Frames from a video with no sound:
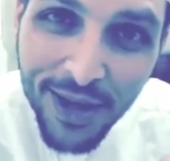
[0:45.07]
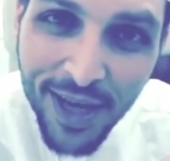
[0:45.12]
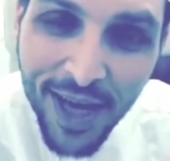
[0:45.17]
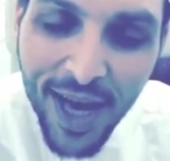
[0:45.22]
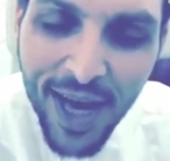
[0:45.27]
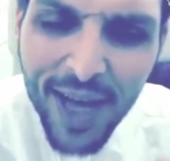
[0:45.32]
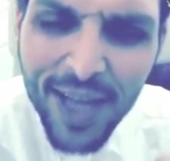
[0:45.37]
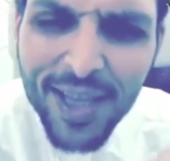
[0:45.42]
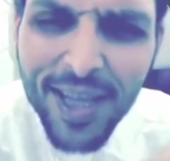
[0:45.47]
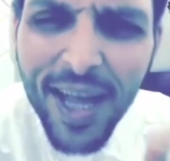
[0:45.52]

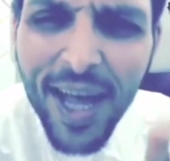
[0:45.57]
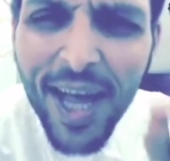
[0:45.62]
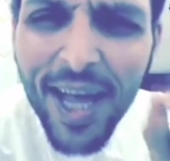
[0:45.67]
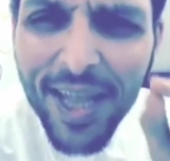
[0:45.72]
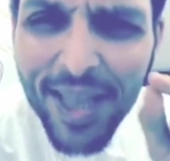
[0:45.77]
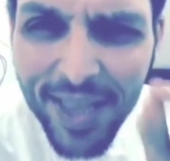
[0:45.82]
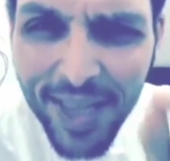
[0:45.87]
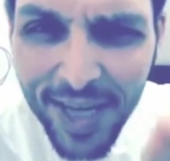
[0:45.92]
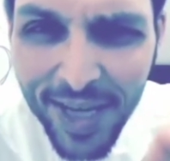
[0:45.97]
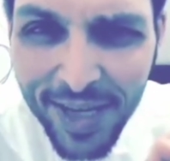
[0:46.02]

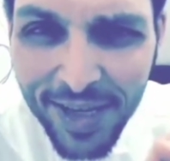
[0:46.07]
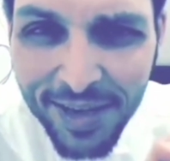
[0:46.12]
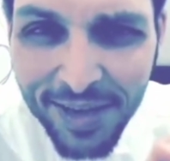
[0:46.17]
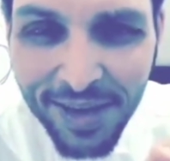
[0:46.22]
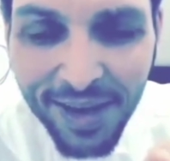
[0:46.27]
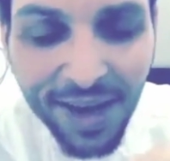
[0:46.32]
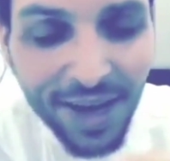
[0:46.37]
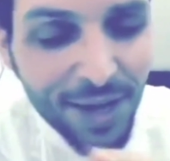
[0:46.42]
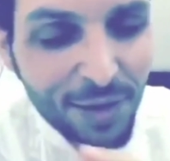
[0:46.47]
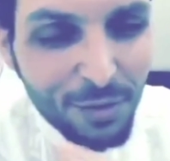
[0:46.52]
اتحدى
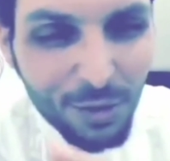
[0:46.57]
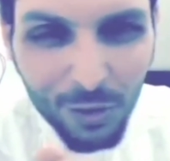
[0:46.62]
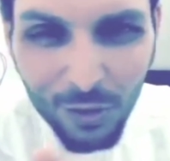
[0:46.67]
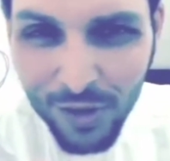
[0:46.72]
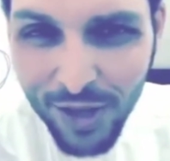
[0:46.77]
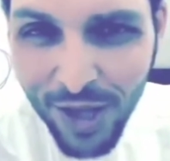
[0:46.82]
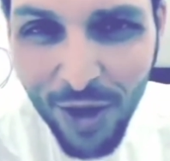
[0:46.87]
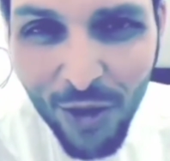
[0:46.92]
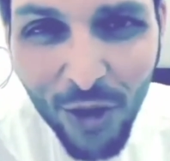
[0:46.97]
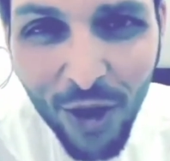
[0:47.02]
غالبا
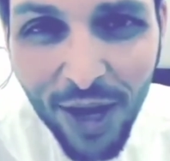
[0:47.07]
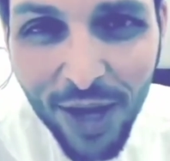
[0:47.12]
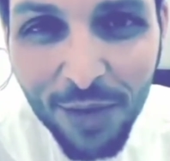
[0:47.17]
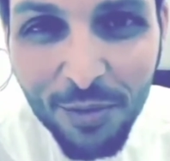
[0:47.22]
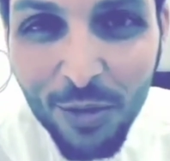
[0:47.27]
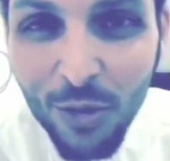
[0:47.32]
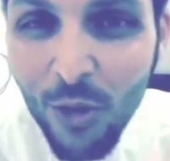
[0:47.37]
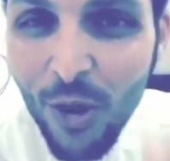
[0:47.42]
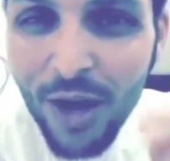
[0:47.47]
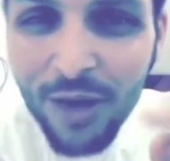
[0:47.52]
والله اعلم انه
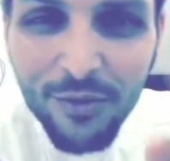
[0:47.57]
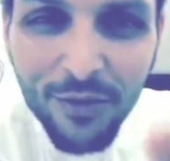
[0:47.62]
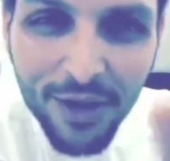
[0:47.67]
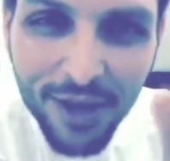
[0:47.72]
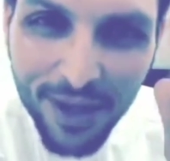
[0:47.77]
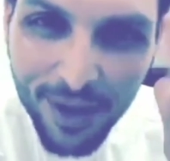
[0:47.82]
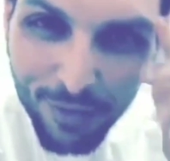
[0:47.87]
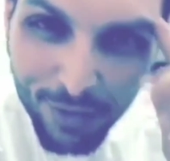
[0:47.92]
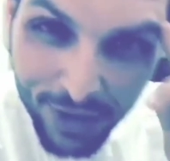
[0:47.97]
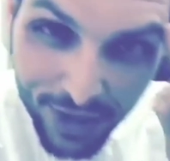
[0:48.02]
واحد فكر
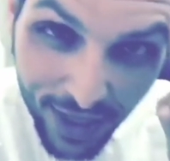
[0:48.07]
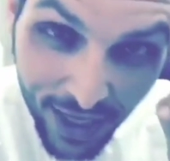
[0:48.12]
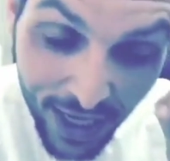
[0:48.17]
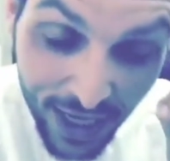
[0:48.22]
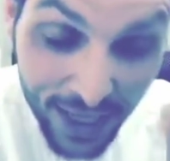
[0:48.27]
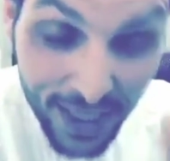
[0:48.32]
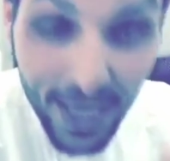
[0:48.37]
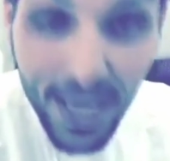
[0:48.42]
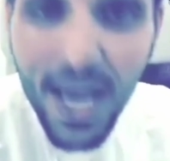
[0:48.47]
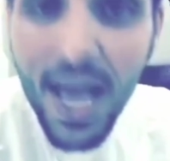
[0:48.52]
بالطريقه دي
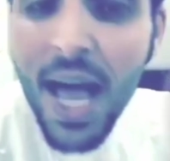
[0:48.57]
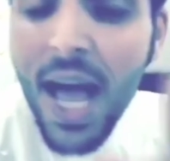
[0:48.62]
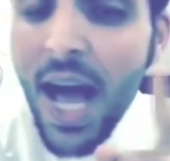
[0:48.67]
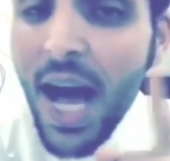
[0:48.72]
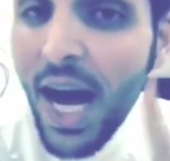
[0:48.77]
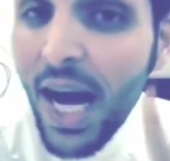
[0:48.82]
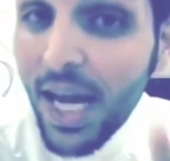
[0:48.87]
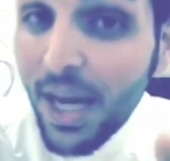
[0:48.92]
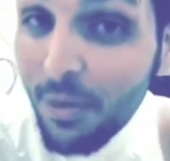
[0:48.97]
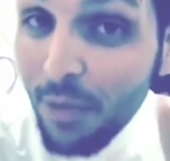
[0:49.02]

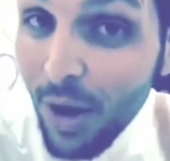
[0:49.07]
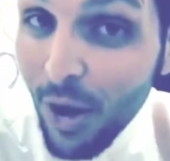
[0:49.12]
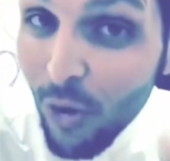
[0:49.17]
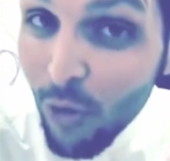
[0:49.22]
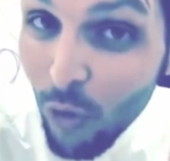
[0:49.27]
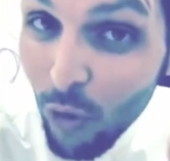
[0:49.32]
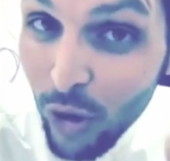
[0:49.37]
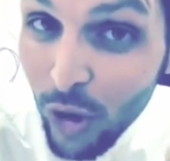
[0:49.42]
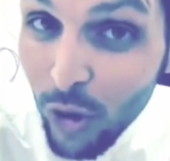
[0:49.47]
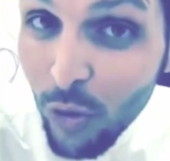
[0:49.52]
انا ما اقول
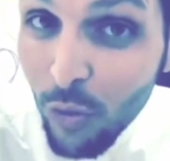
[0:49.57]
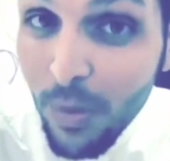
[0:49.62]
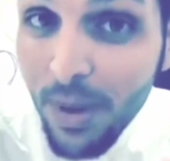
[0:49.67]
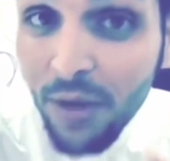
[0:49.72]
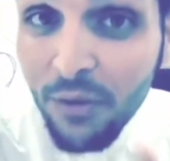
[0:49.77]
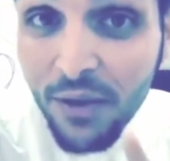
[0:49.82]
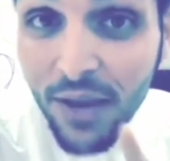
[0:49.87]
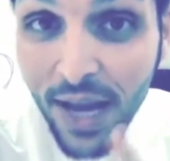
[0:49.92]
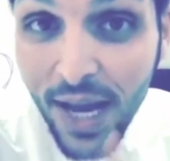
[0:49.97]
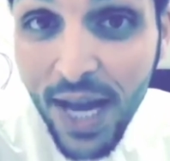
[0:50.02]
انه ما
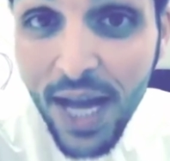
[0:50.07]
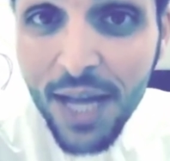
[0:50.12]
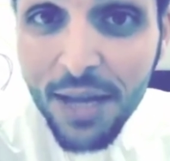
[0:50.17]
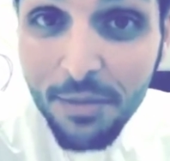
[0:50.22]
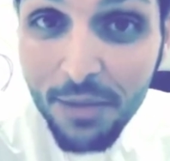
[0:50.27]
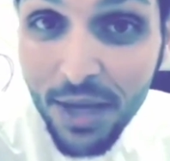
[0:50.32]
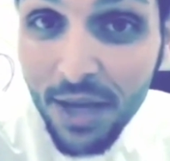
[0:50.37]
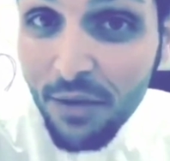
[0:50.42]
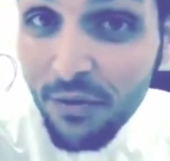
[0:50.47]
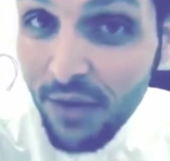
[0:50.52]
في احد
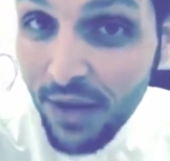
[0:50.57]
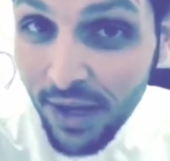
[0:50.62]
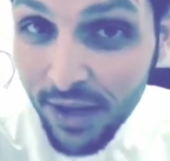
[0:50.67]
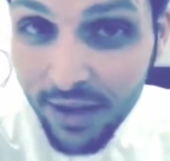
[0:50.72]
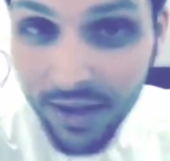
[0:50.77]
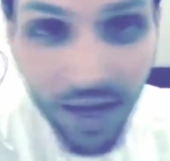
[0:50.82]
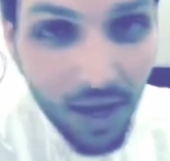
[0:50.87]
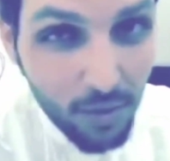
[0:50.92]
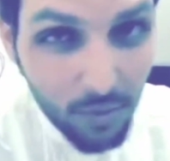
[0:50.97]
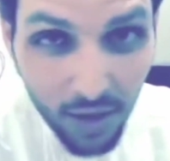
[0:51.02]
بيكفل
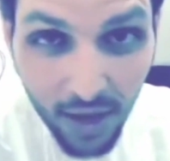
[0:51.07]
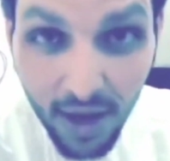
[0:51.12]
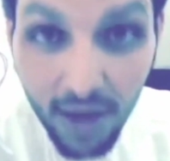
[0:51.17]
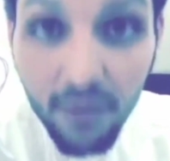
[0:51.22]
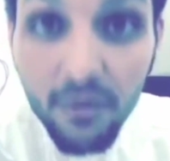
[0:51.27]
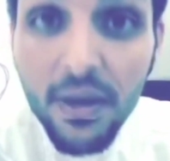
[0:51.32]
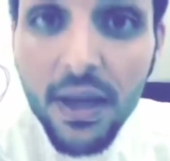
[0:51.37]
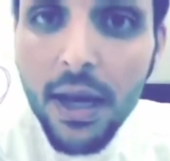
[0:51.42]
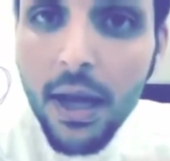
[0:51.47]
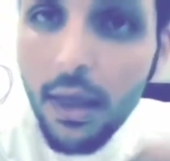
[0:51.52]
ايتام لا في
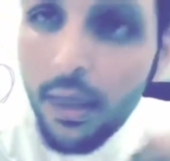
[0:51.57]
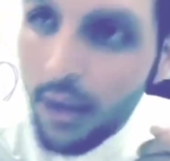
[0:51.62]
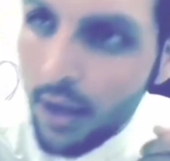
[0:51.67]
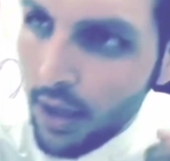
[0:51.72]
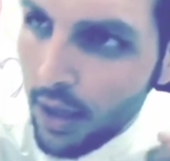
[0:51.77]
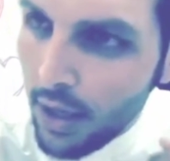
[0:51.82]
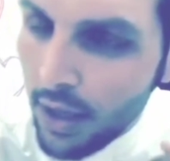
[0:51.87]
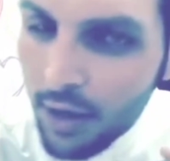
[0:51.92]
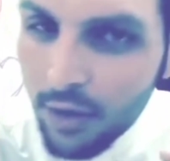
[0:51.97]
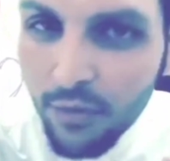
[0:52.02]

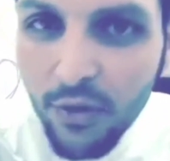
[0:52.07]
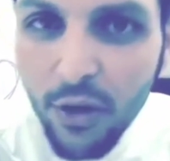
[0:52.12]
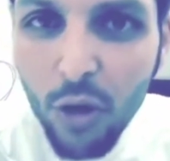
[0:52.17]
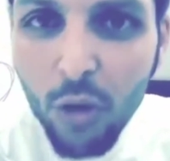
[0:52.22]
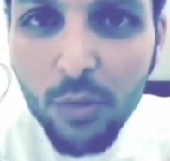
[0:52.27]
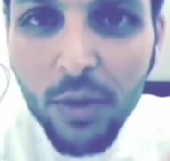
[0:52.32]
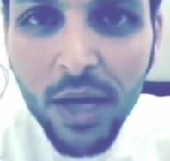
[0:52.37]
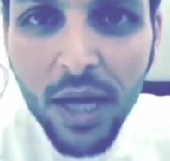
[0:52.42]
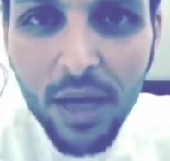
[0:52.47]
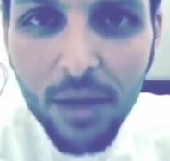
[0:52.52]
كثير فيهم
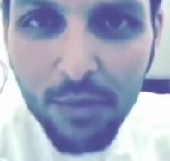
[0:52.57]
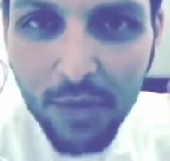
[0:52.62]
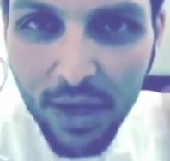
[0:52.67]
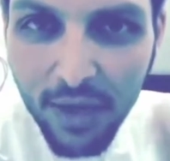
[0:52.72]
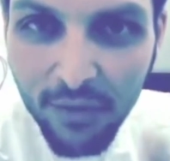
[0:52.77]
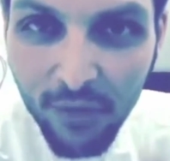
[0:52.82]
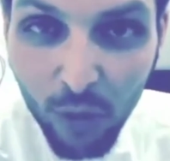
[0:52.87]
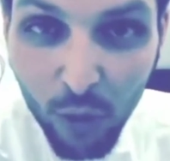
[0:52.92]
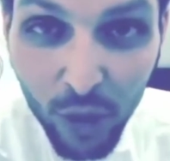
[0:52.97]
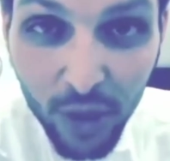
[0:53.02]
خير
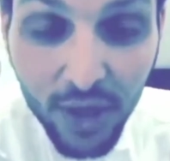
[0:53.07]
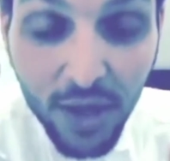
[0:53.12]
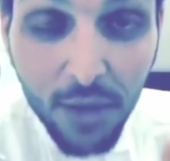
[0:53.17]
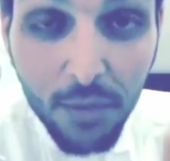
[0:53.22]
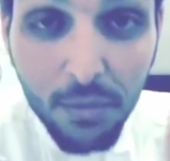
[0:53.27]
بيكفلوا ايتام بس